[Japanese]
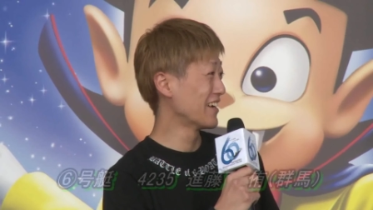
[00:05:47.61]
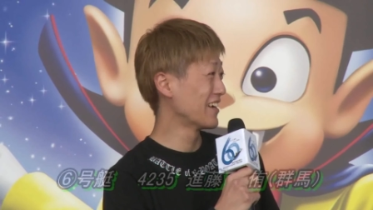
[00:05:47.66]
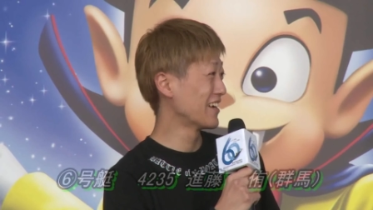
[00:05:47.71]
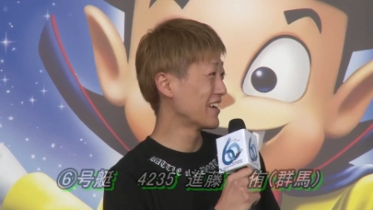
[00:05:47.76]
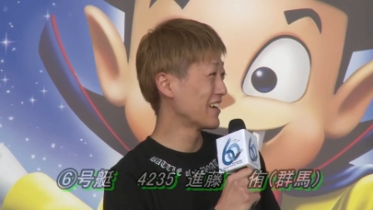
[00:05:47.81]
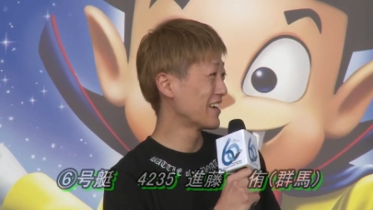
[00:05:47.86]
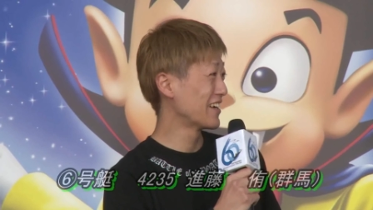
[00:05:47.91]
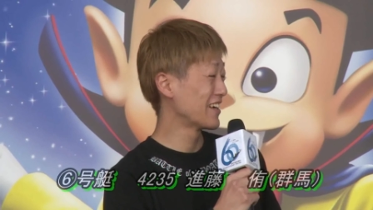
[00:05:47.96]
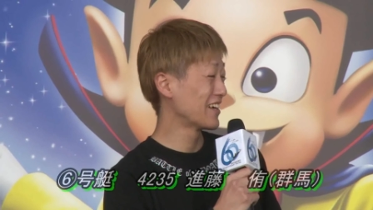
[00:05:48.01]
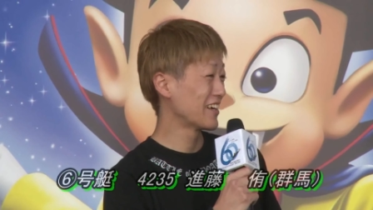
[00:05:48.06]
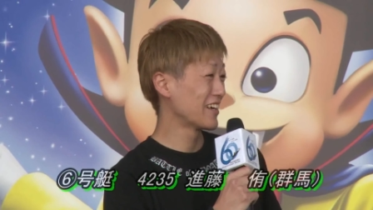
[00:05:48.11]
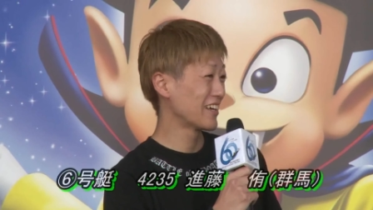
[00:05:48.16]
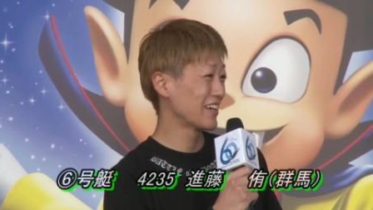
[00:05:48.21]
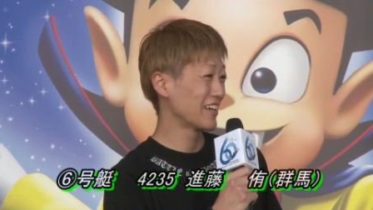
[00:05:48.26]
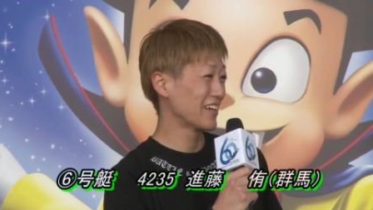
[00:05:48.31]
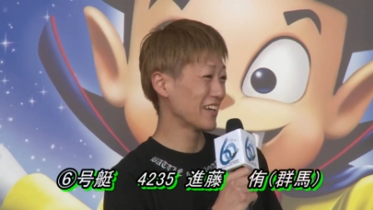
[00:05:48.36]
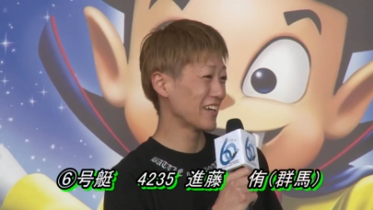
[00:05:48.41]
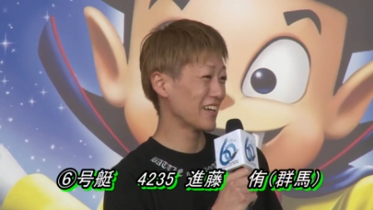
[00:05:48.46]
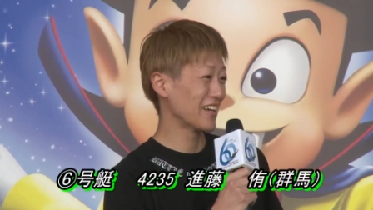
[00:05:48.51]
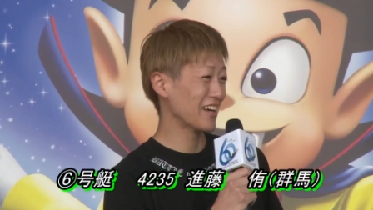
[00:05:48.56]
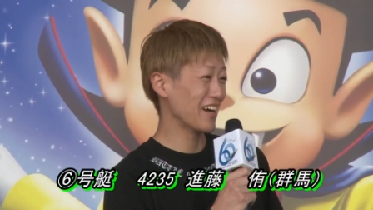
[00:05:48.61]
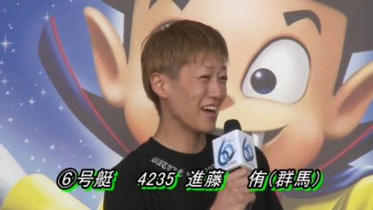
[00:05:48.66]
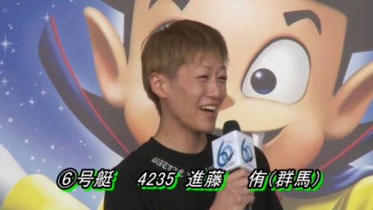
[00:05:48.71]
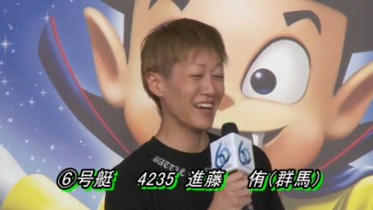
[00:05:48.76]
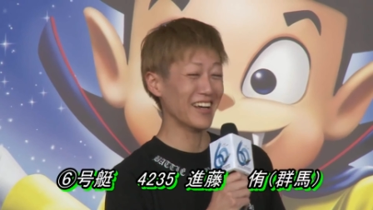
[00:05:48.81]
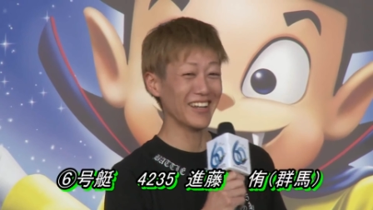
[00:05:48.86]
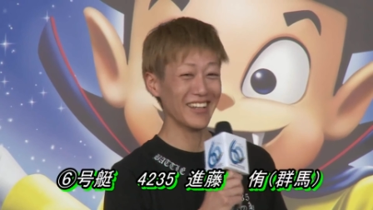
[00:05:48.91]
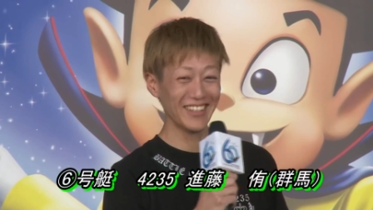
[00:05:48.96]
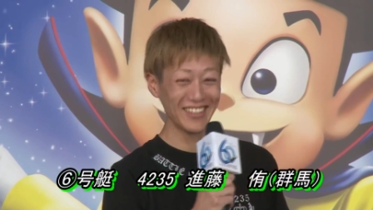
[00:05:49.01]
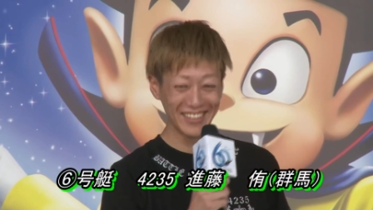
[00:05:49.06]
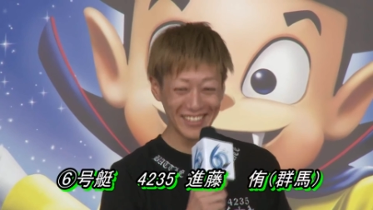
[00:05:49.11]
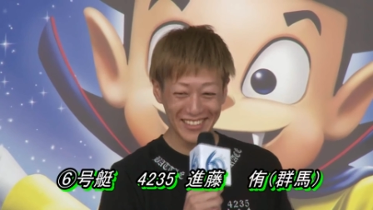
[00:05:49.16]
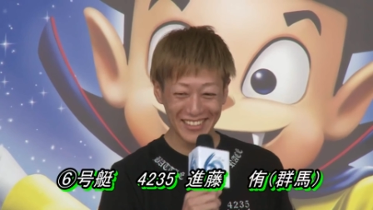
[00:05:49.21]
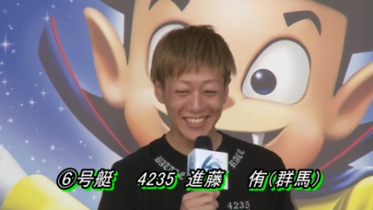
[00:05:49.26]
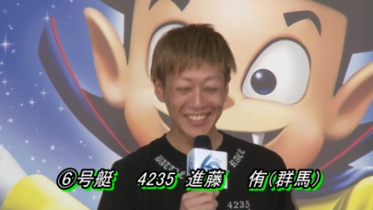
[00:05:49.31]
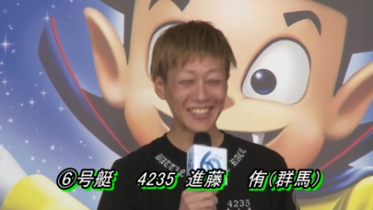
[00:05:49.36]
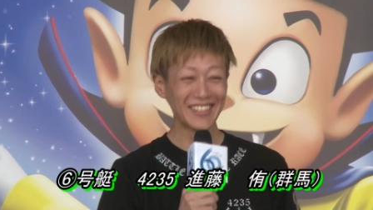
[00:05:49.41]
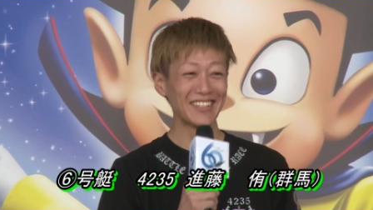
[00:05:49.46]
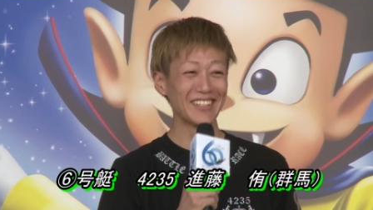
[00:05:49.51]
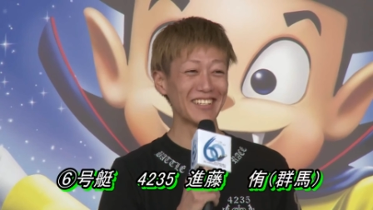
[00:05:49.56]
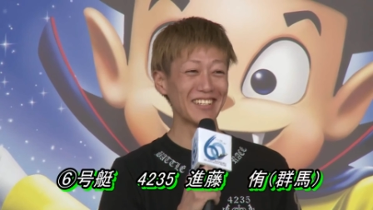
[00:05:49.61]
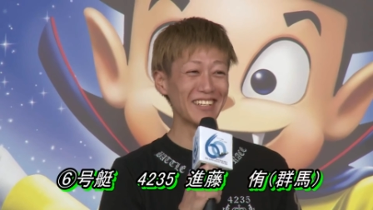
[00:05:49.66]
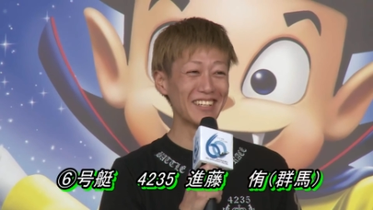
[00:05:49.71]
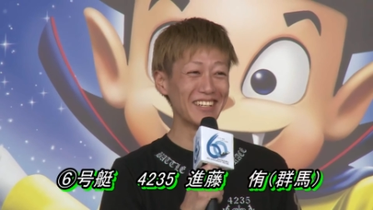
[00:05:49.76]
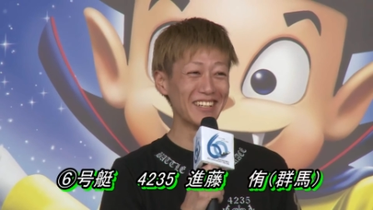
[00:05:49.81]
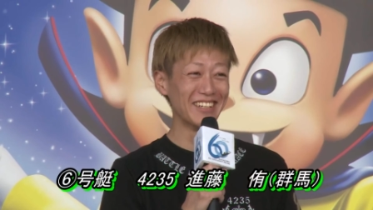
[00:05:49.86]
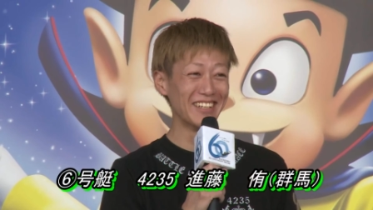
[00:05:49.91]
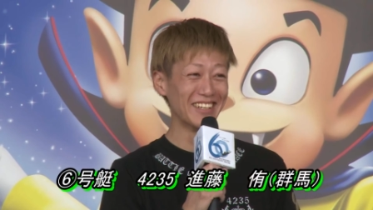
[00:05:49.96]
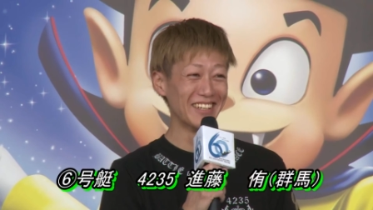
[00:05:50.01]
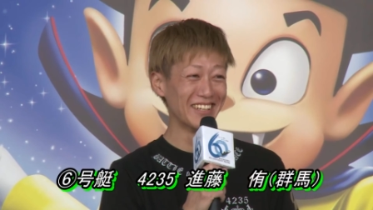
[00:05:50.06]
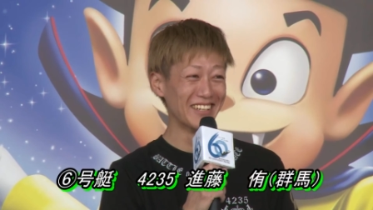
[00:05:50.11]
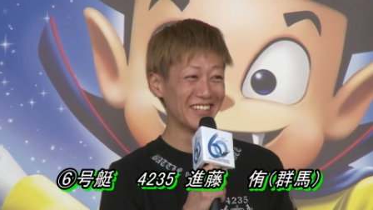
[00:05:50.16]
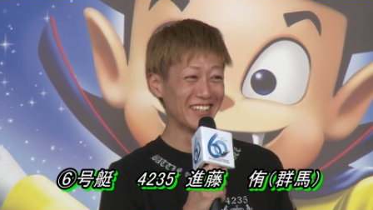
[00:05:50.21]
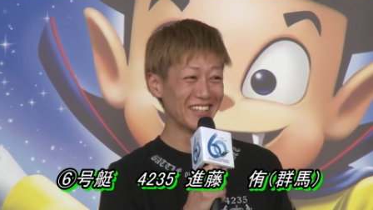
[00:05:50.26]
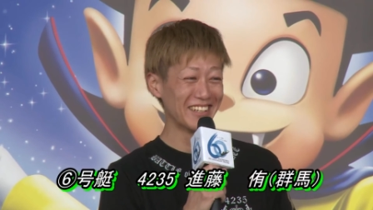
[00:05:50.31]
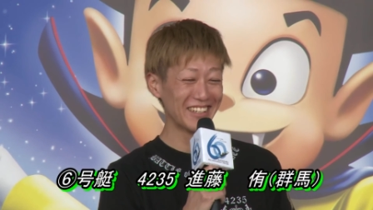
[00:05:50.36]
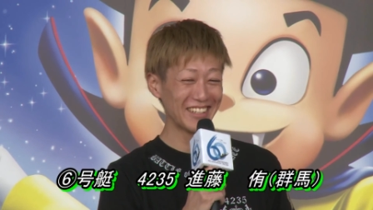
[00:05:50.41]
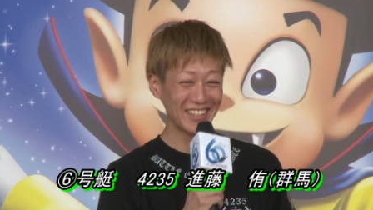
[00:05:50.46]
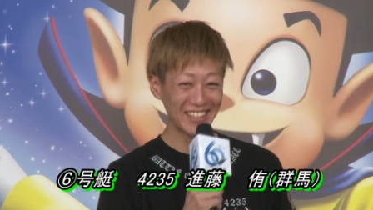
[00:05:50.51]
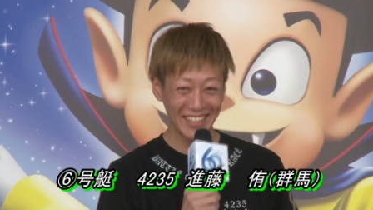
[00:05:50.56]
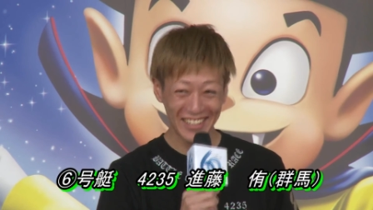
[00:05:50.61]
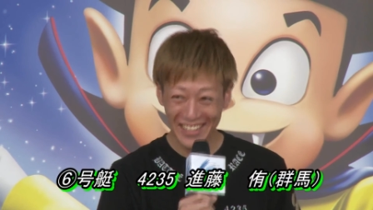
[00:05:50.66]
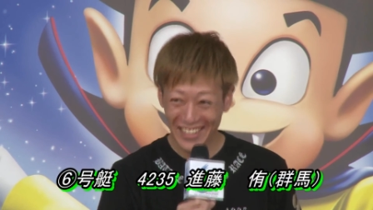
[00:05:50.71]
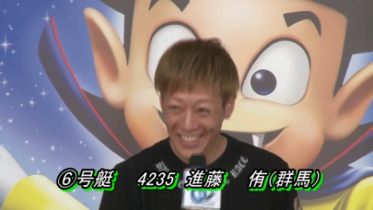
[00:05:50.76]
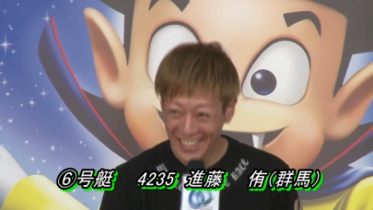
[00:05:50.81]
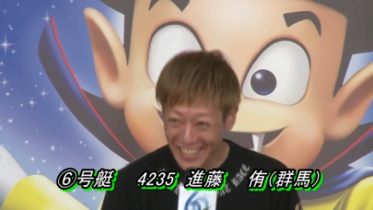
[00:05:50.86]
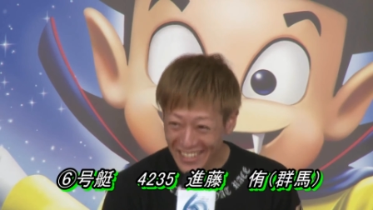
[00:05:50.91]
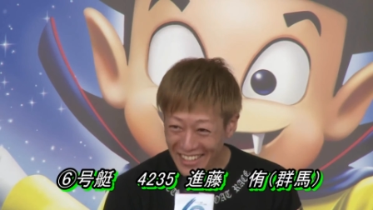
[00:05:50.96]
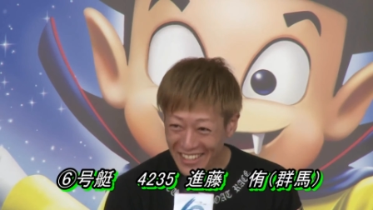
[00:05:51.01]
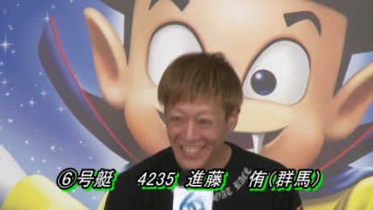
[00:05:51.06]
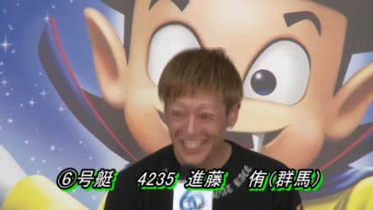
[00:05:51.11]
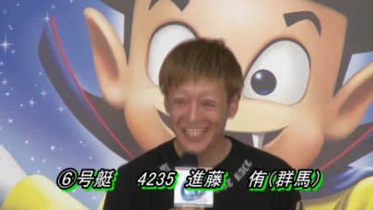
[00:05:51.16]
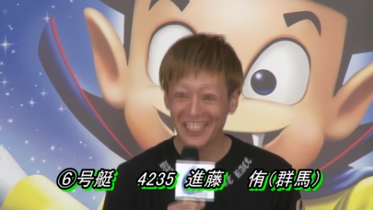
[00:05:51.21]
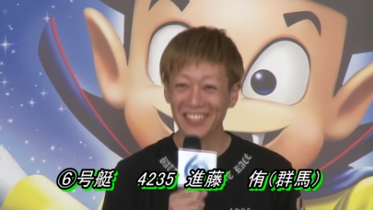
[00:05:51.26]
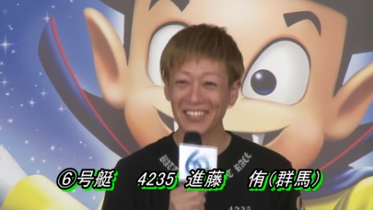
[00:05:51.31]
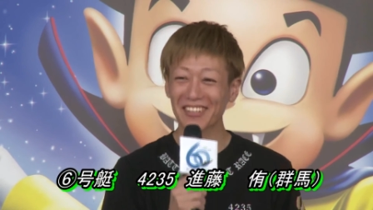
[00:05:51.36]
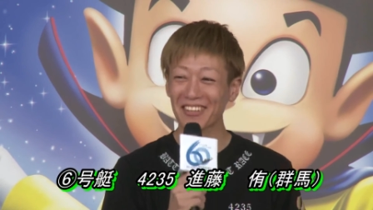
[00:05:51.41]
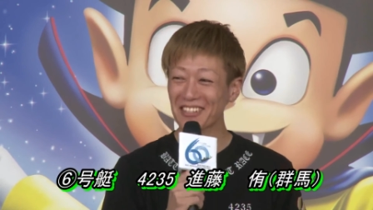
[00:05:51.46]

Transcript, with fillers: ドリーム戦6号艇進藤佑選手です